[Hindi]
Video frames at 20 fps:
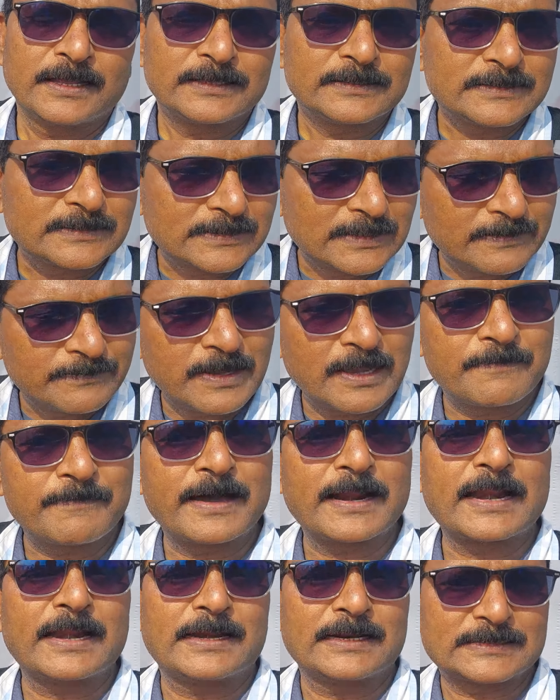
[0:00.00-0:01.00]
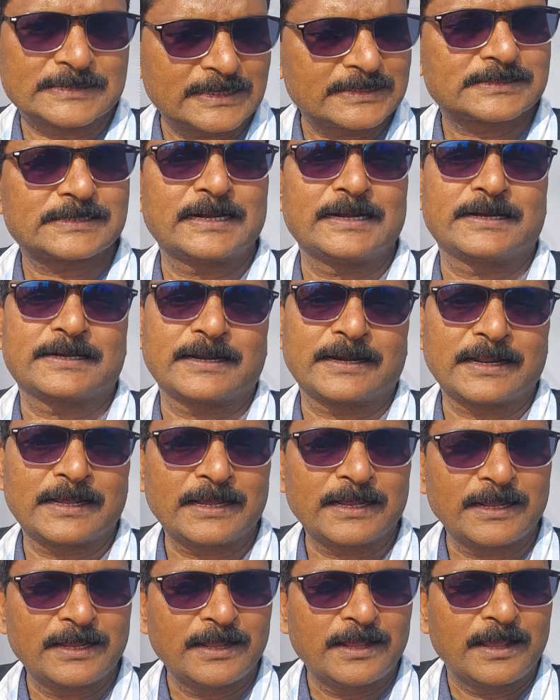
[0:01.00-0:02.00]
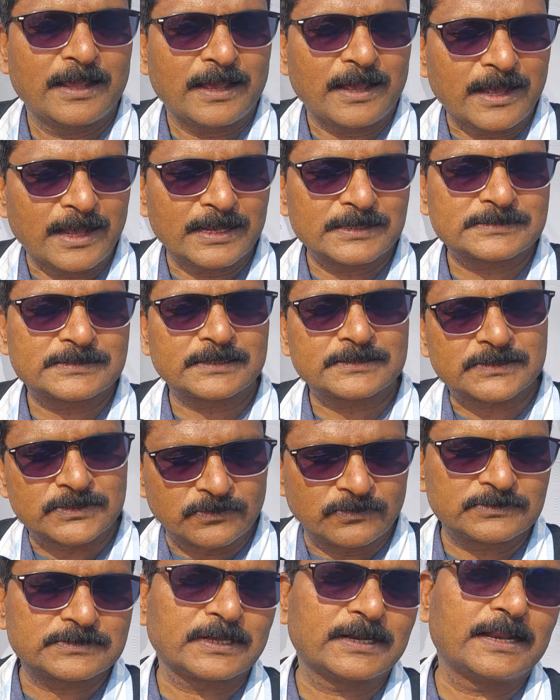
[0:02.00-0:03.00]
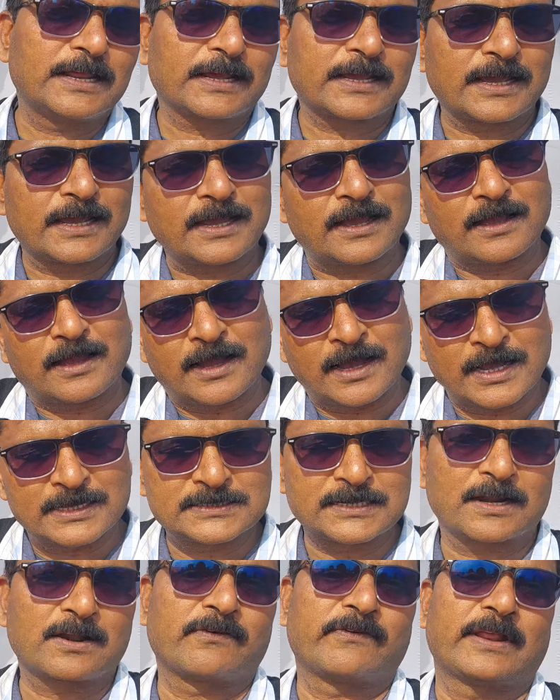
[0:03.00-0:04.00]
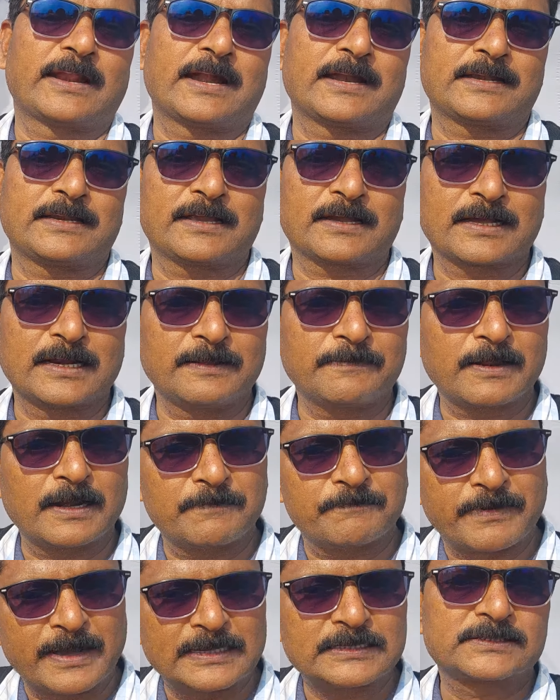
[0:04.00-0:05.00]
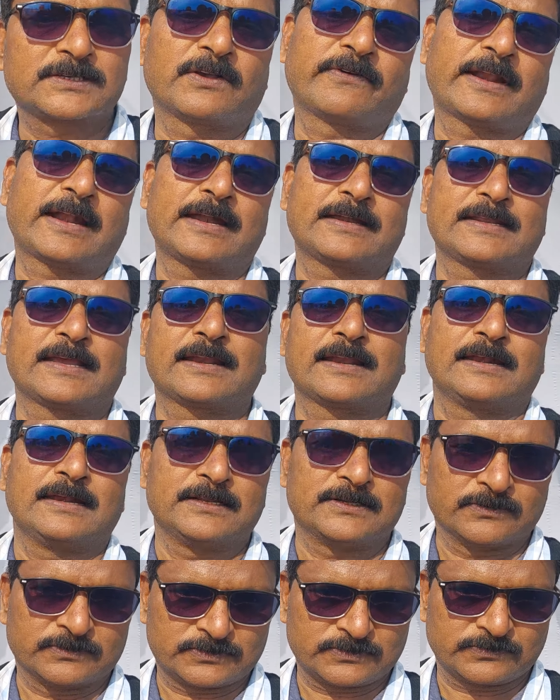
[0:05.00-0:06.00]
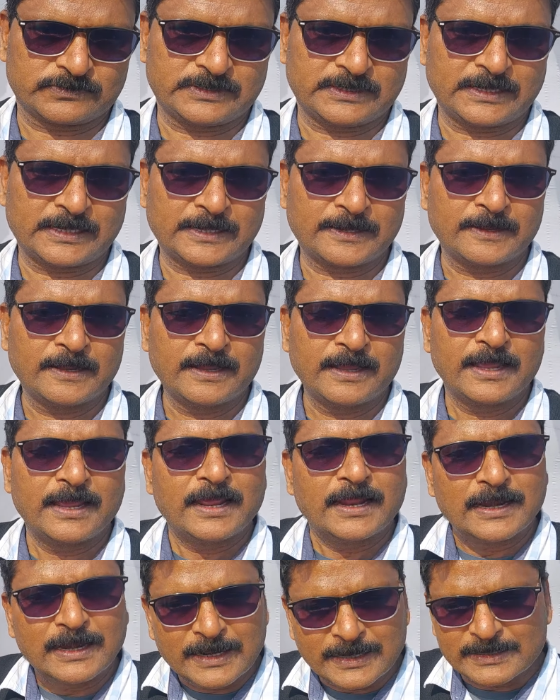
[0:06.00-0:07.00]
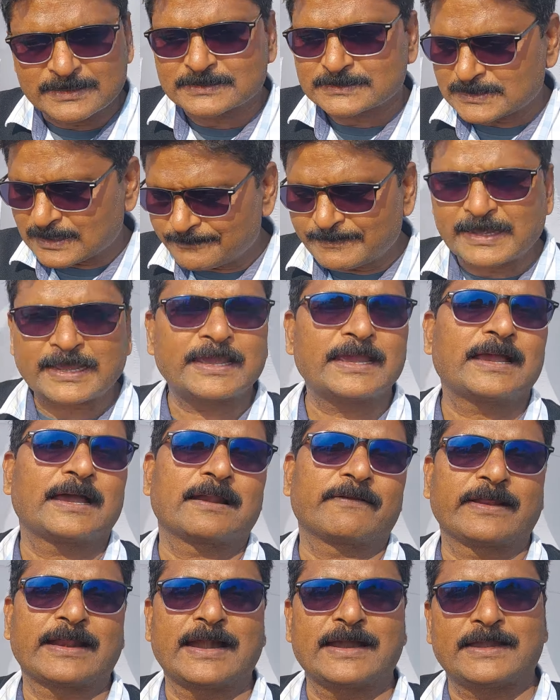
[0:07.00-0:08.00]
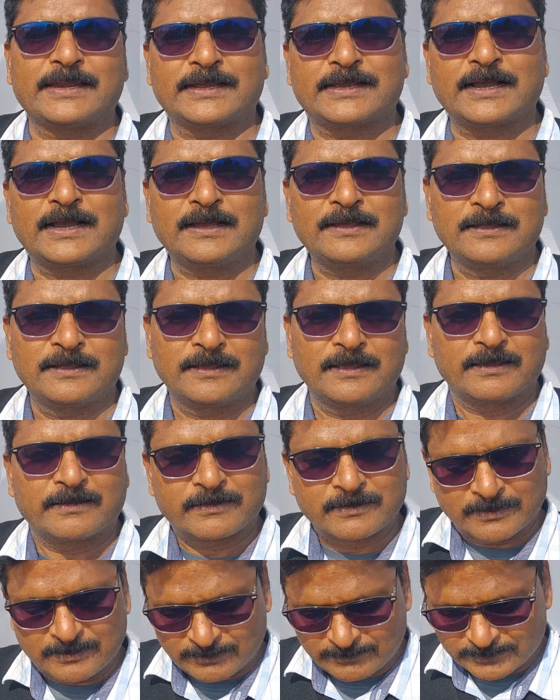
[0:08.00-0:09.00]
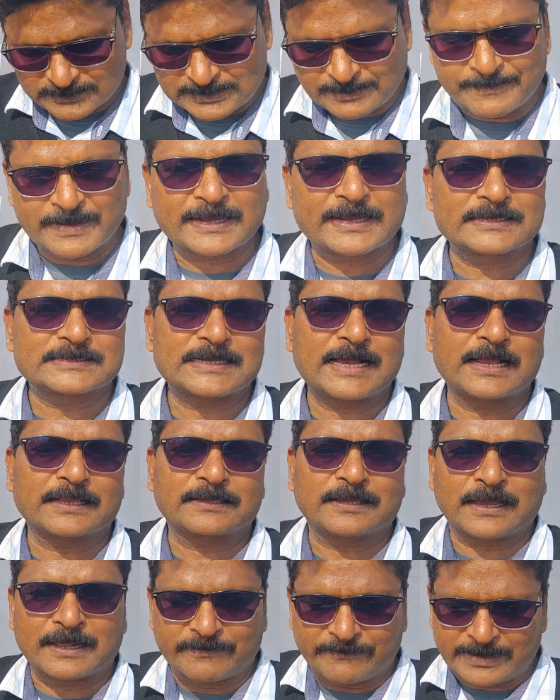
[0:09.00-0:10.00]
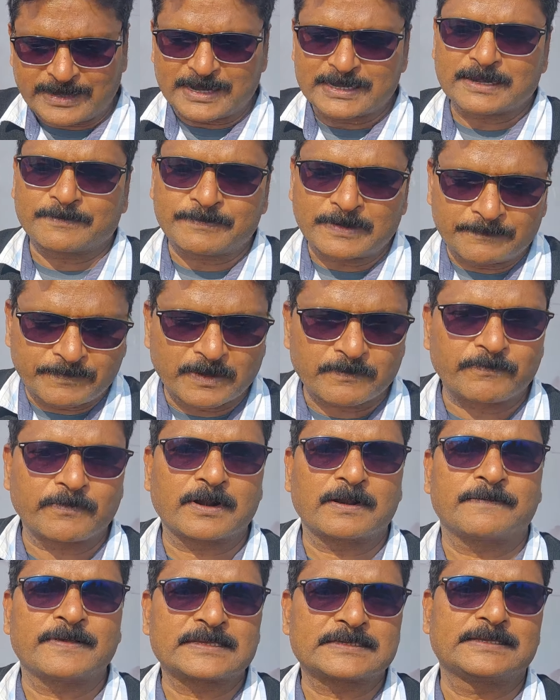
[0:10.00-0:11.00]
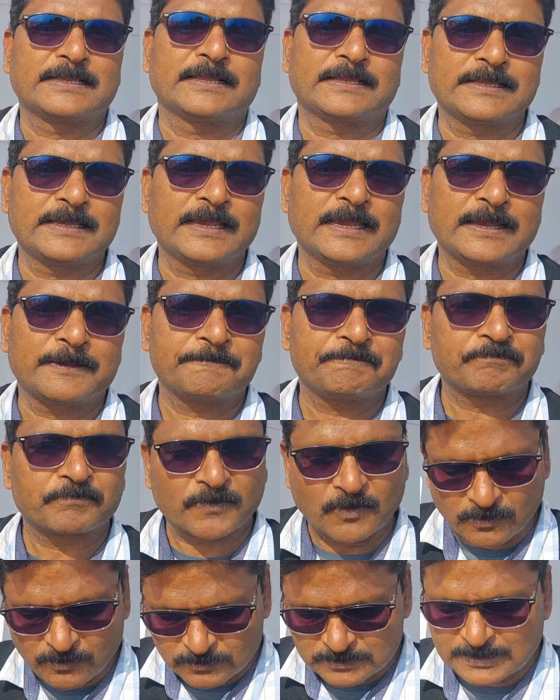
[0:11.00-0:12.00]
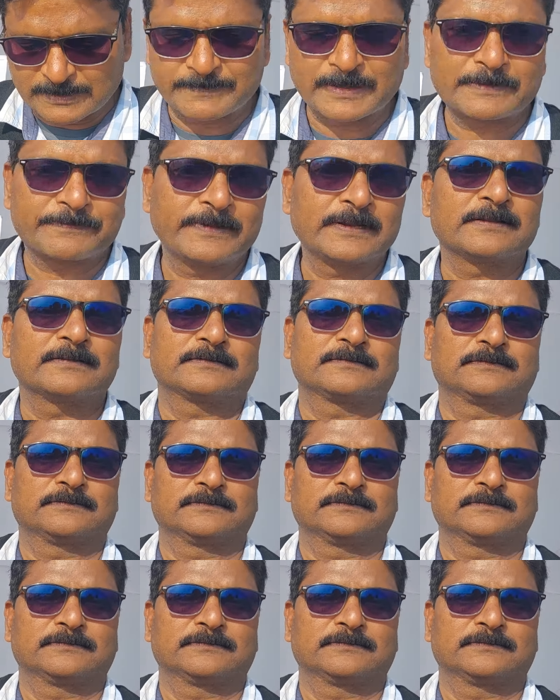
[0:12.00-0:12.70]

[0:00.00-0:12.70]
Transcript: जितने भी हमारे रिसर्च सेंटर हैं आज तक शुरू से लेकर हजारों वैरायटियां करीब करीब बाईस सौ वैरायटियाँ रिलीज हो चुकी हैं जी लेकिन समय है हर वैरायटी का जी समय के साथ हर वैरायटी अपनी परफॉर्मेंस देती है जी और उसके बाद फिर